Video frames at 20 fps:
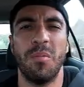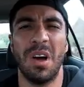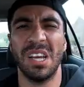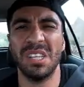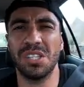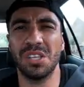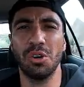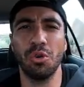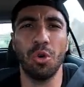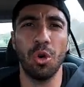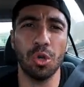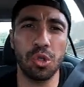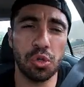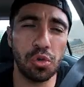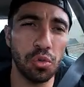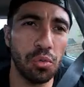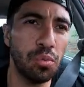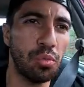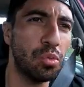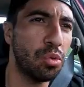mas eu
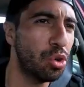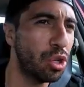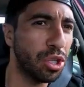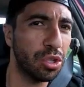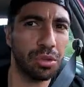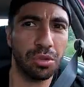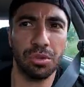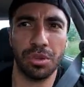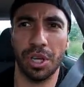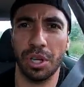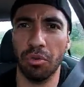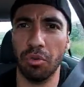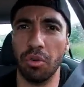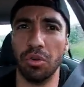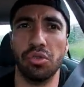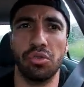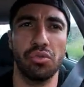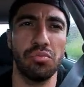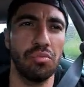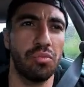ouço muito, eu
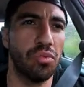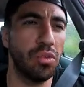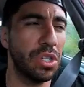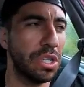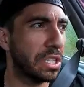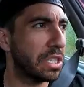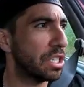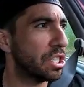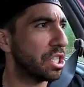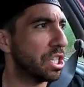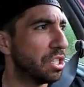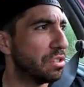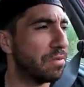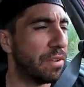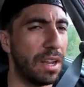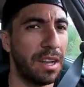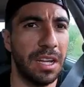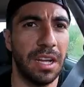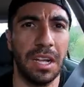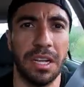ouço muita gente
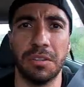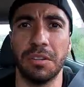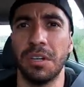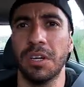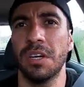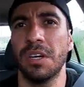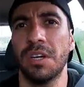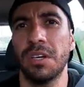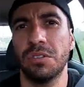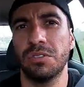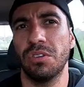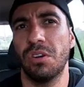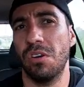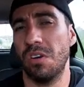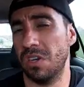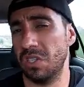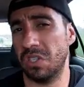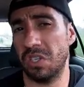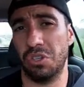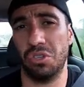falando.
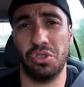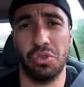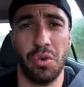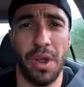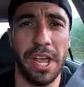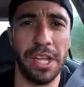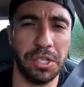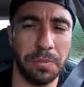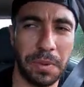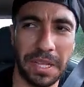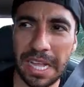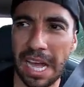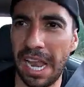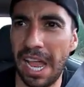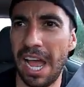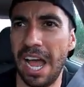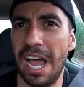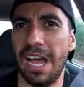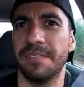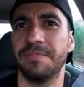Nossa, eu enjoei de
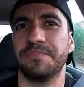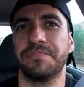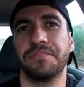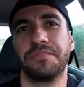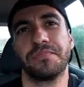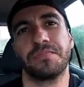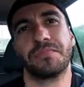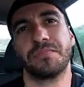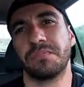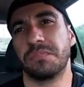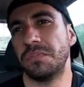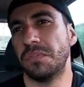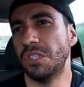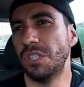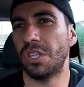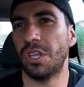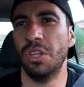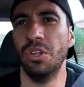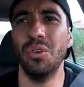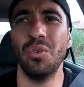pedalar,
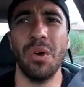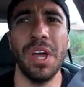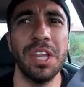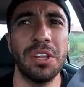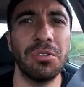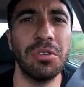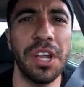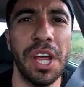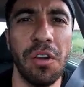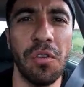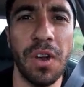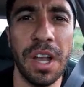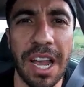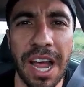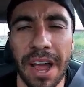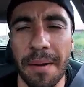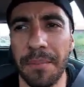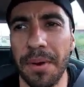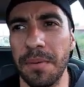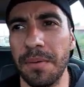não aguento nem
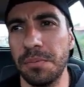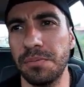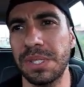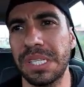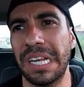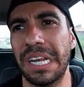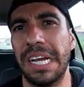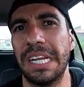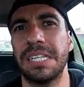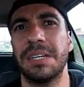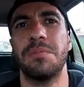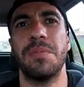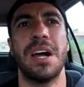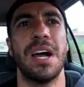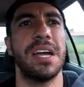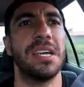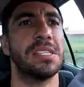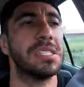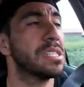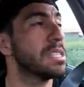olhar para minha bicicleta
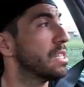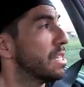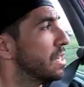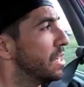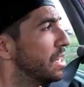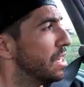mais.